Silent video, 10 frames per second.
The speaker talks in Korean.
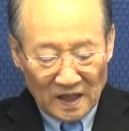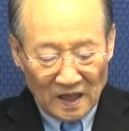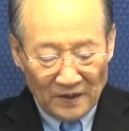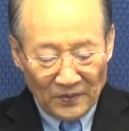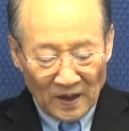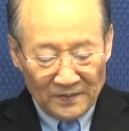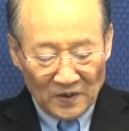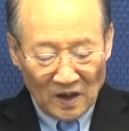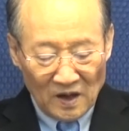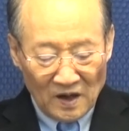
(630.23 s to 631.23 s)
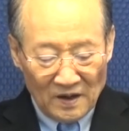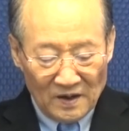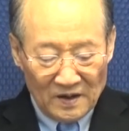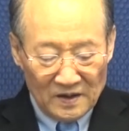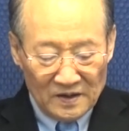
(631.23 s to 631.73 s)

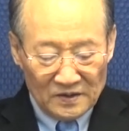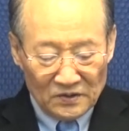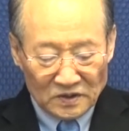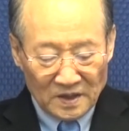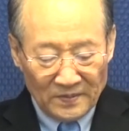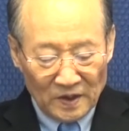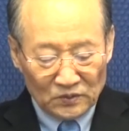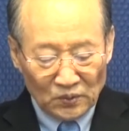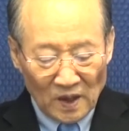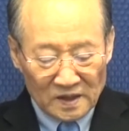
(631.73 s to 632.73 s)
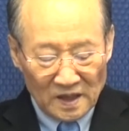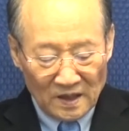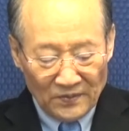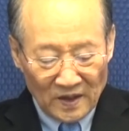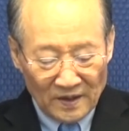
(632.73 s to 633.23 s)
에브라임과 요셉의 두 아들
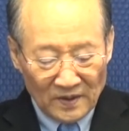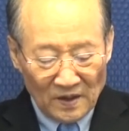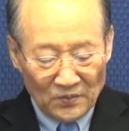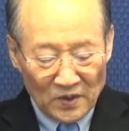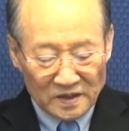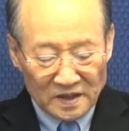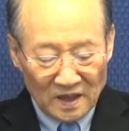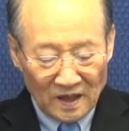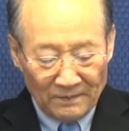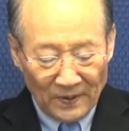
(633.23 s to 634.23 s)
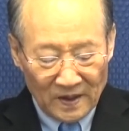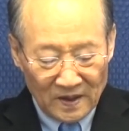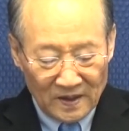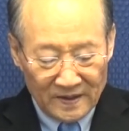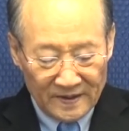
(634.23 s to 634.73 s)
에브라임과 문하세를
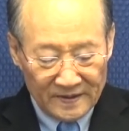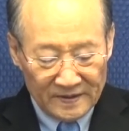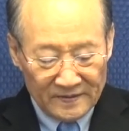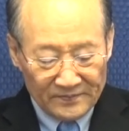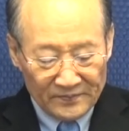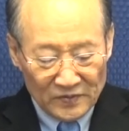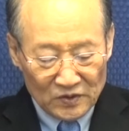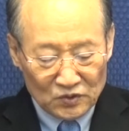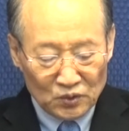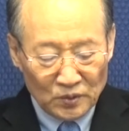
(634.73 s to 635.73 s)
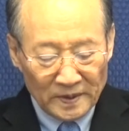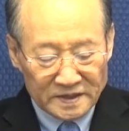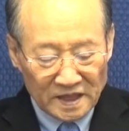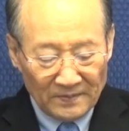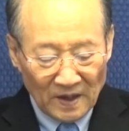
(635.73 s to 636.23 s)
합하니 두
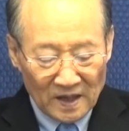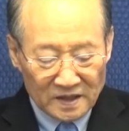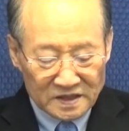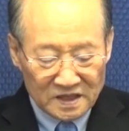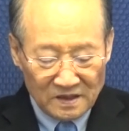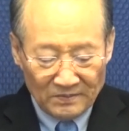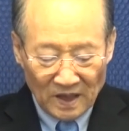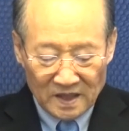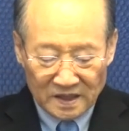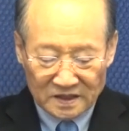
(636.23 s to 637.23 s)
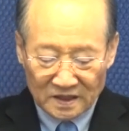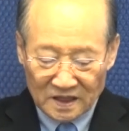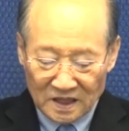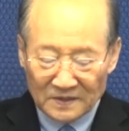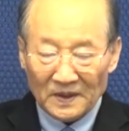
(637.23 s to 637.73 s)
번째 많은 7만
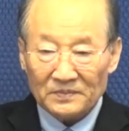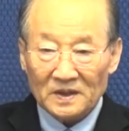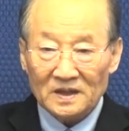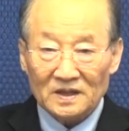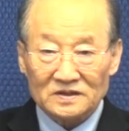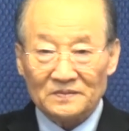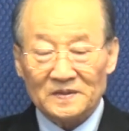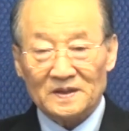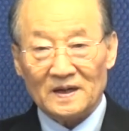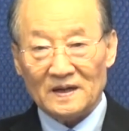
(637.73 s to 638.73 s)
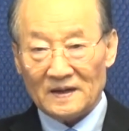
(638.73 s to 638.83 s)
2,200명이었습니다.